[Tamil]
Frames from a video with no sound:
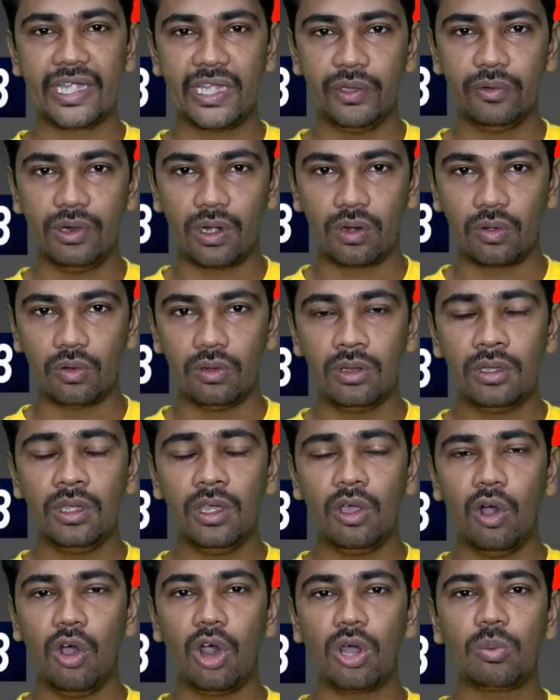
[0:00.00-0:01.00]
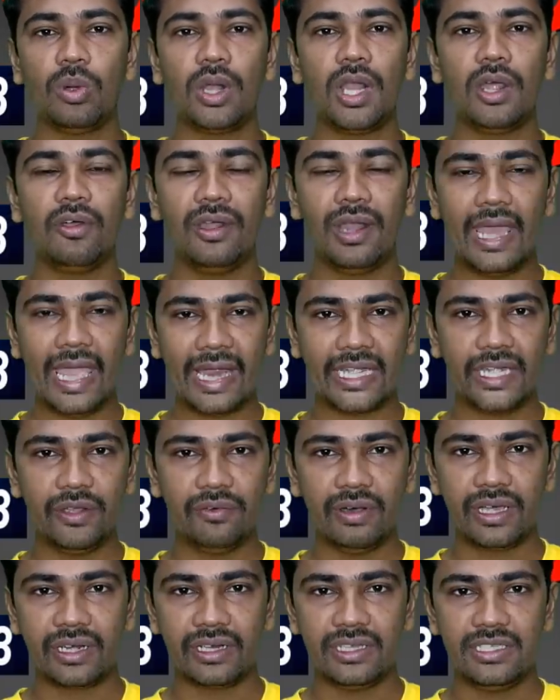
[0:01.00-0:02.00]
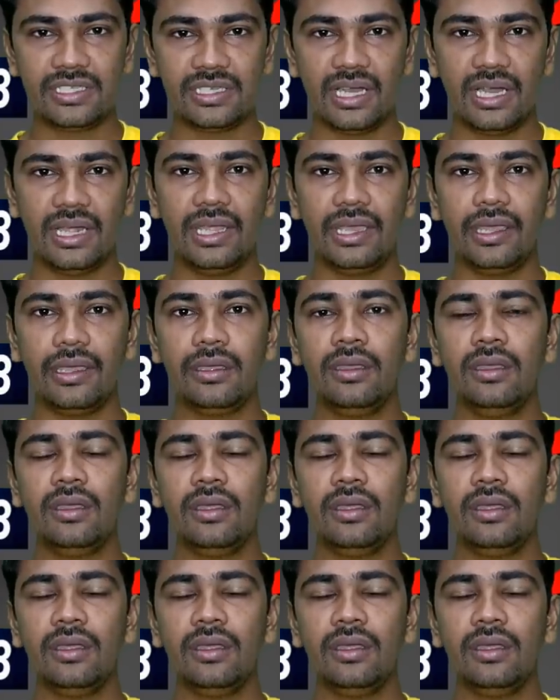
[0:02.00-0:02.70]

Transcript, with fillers: ஆக்டிவாக இருக்கும் ஹார்மோன் லெவல் ஆக்டிவாக இருந்துச்சுனாலே